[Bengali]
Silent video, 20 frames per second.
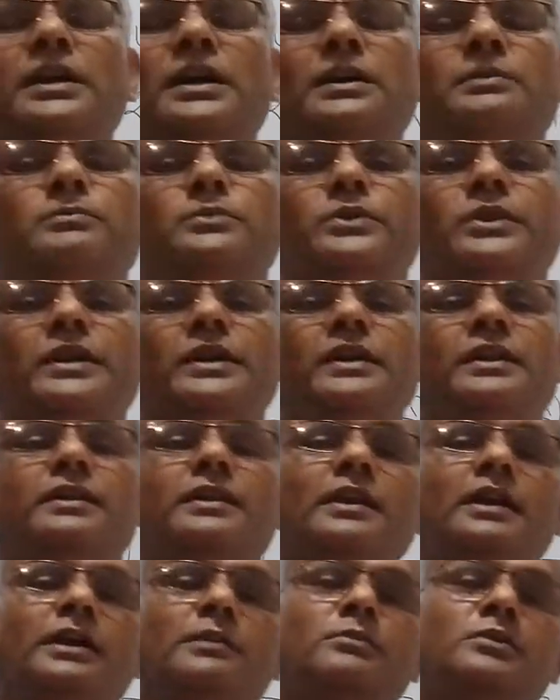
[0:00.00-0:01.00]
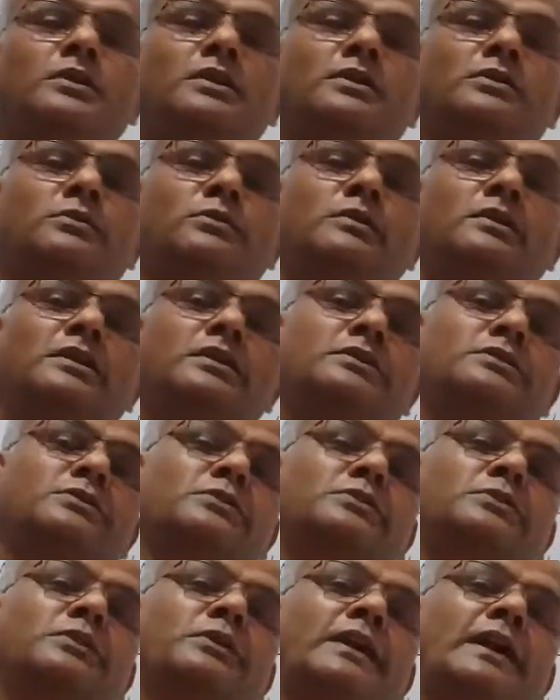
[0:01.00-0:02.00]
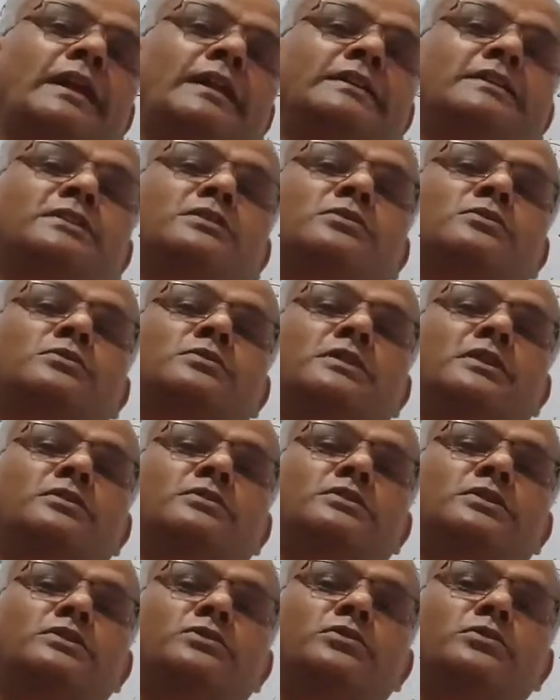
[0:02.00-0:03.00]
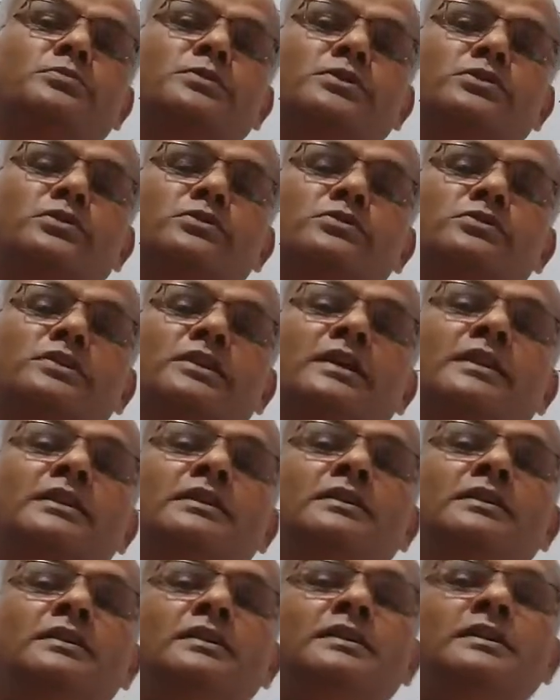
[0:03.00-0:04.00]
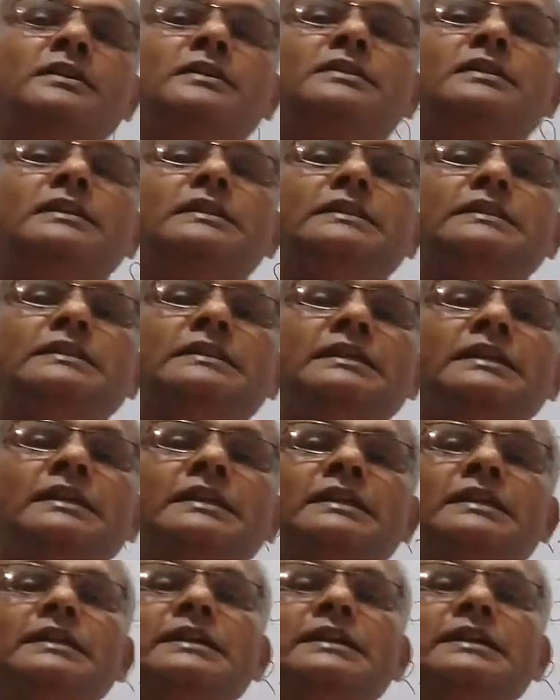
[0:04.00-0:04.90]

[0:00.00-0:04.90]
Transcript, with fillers: আকবরের আমলের উল্লেখযোগ্য আরেকটি সংস্কার হচ্ছে ধর্মীয় সংস্কার তিনি দিন